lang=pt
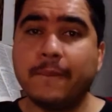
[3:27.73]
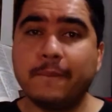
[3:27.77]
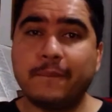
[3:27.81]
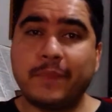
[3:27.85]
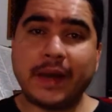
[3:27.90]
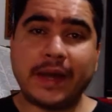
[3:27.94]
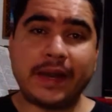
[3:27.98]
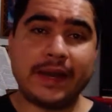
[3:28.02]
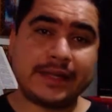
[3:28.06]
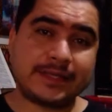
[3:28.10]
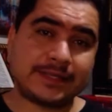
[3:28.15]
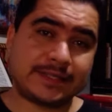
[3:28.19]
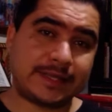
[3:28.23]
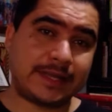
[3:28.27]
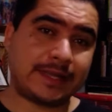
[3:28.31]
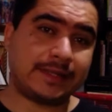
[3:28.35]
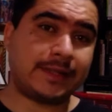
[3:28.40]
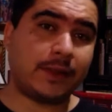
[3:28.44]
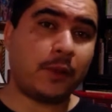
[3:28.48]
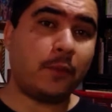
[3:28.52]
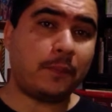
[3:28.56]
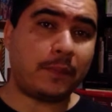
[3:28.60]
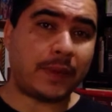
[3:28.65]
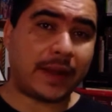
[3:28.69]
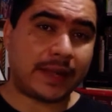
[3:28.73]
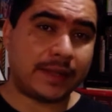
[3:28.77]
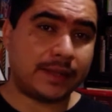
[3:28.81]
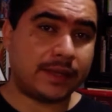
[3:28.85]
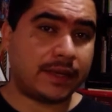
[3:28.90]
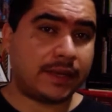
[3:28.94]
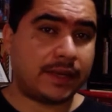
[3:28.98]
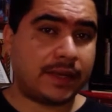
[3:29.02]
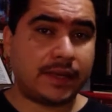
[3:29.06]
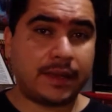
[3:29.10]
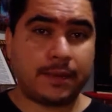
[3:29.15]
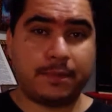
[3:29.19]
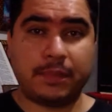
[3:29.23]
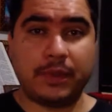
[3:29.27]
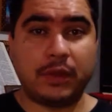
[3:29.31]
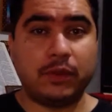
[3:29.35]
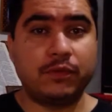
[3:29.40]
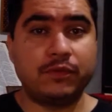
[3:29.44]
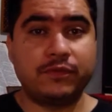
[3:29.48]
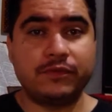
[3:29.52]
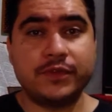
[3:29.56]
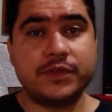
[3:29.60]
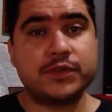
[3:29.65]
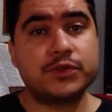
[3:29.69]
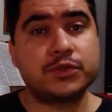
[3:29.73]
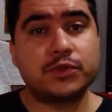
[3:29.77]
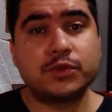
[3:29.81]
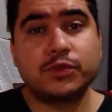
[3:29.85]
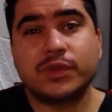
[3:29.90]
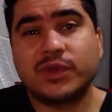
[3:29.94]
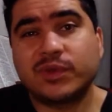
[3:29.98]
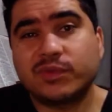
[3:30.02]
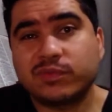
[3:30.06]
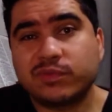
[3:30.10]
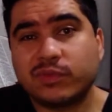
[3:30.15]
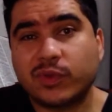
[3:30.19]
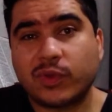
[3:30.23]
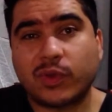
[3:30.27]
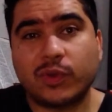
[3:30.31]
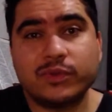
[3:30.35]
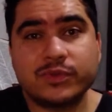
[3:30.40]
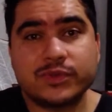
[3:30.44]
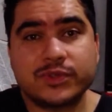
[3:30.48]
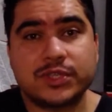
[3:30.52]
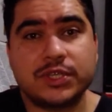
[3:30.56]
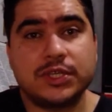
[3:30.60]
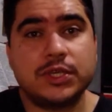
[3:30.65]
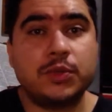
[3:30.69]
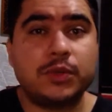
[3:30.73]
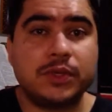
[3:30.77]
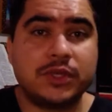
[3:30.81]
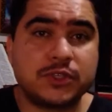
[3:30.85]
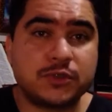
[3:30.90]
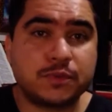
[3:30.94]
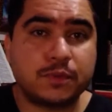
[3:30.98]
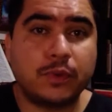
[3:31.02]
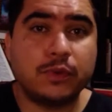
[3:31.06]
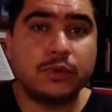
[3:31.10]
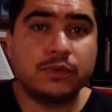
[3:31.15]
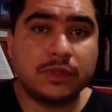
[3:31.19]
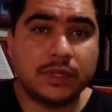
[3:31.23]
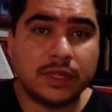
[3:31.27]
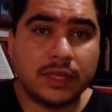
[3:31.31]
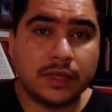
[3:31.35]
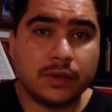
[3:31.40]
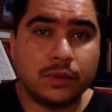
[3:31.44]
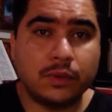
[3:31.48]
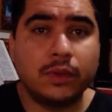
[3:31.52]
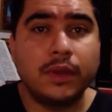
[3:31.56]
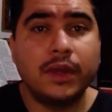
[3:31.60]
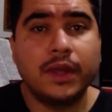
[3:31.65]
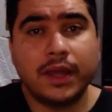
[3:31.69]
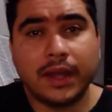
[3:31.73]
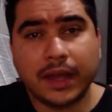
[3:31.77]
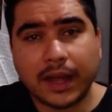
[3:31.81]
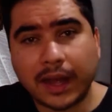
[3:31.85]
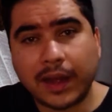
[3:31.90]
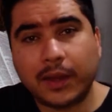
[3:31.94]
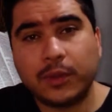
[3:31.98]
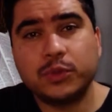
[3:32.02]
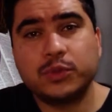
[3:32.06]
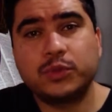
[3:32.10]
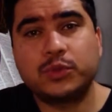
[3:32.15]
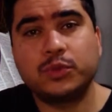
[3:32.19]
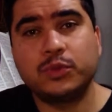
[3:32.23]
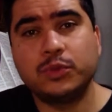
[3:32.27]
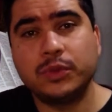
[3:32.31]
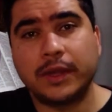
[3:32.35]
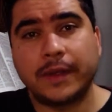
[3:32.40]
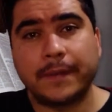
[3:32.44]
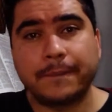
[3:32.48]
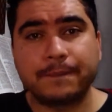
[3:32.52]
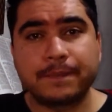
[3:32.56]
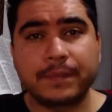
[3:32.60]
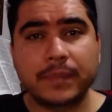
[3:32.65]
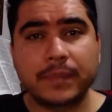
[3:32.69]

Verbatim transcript: Parece que até o padre, né? Que pelo visto não conseguiu respondê-lo à altura.